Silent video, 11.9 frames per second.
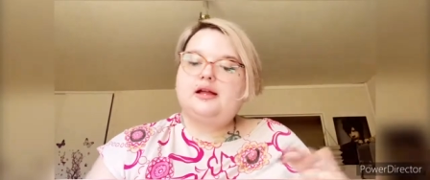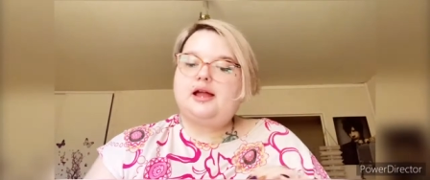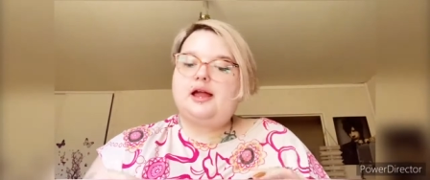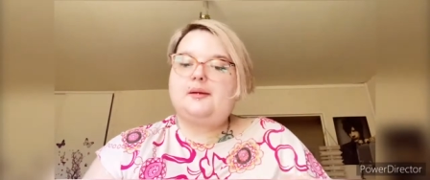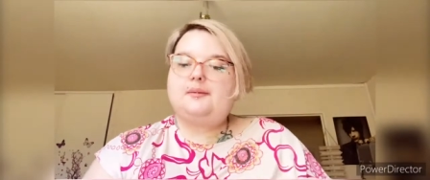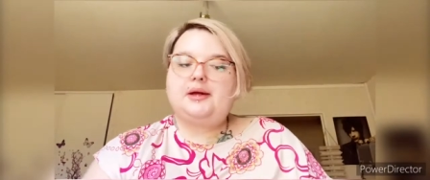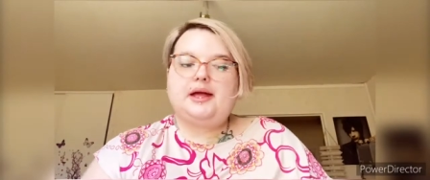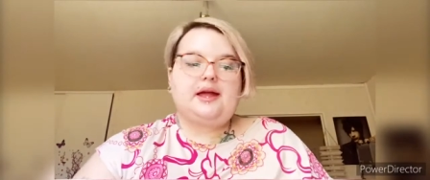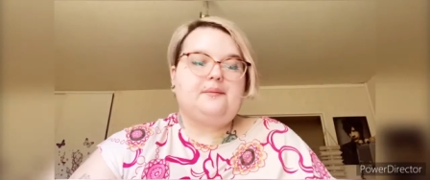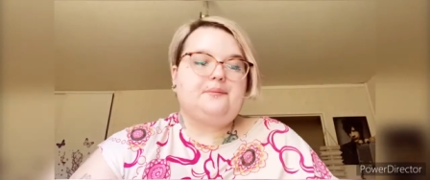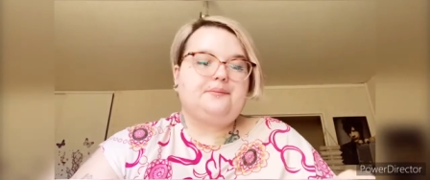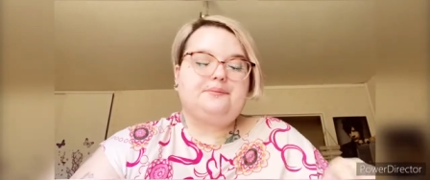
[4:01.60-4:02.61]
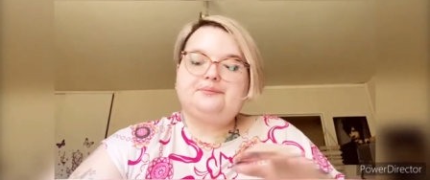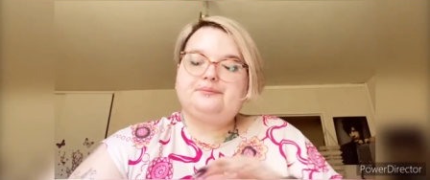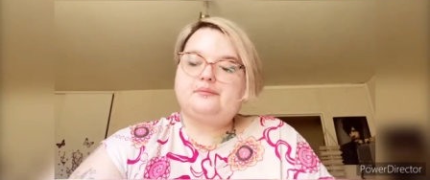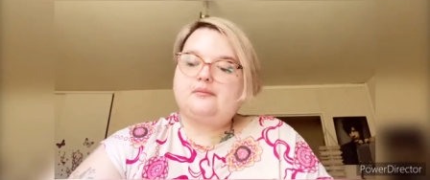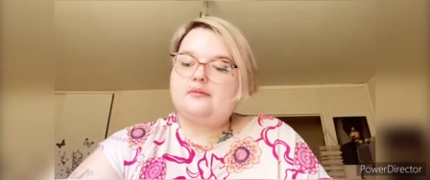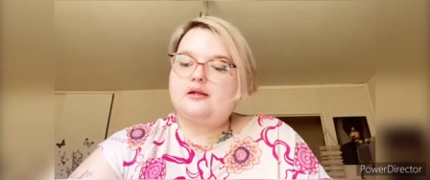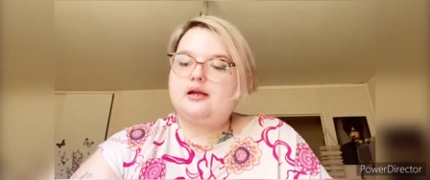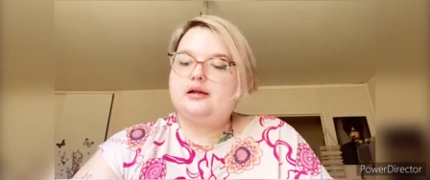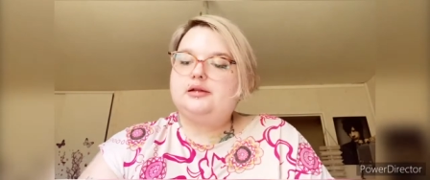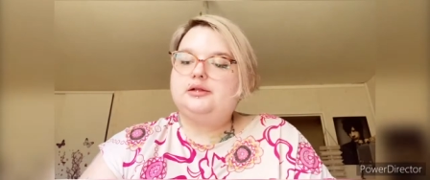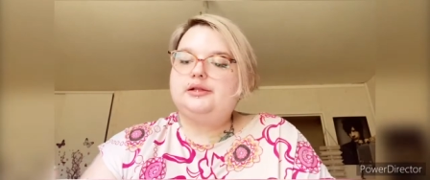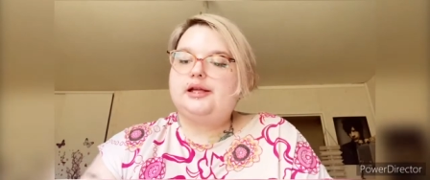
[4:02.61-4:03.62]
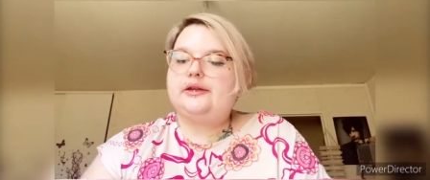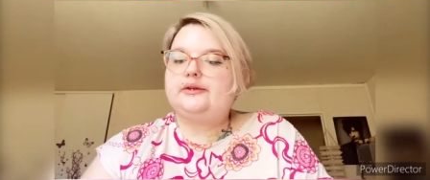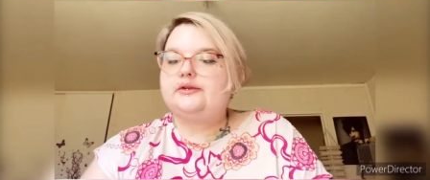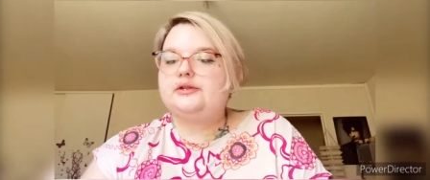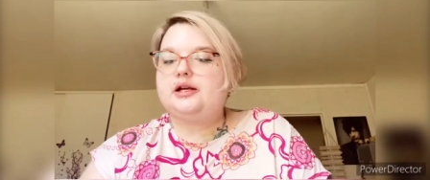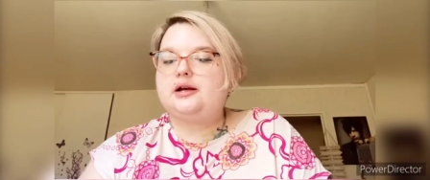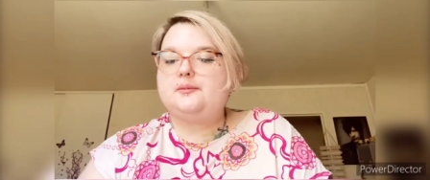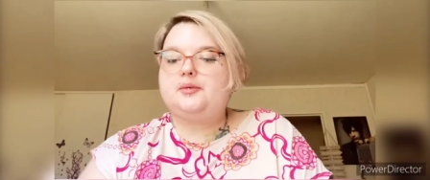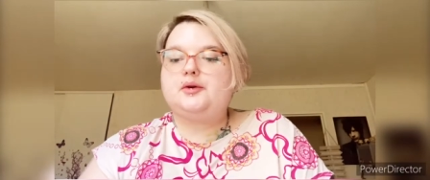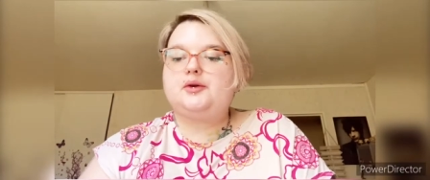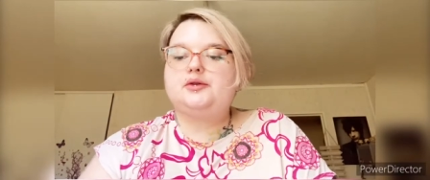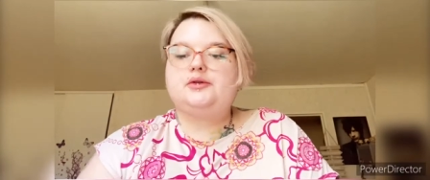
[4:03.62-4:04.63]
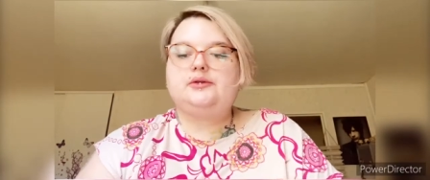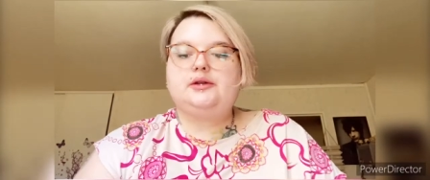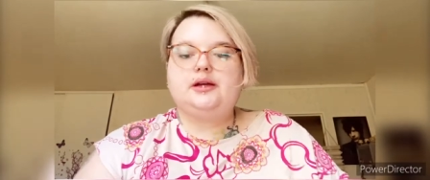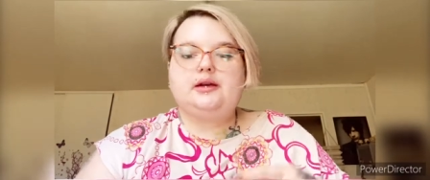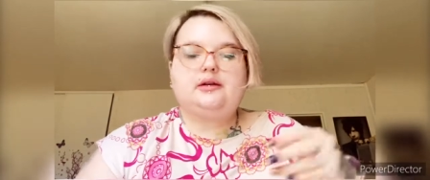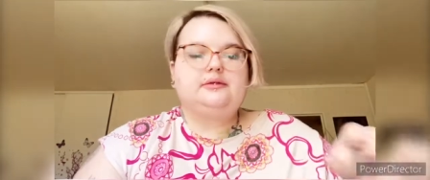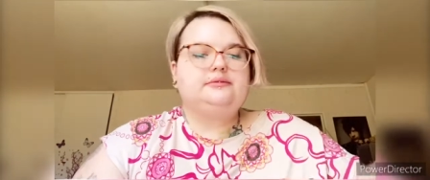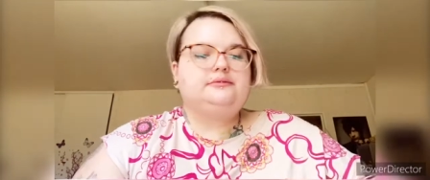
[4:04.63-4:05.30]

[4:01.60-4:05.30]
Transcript: Après, qu'est-ce que j'ai comme produit Alors,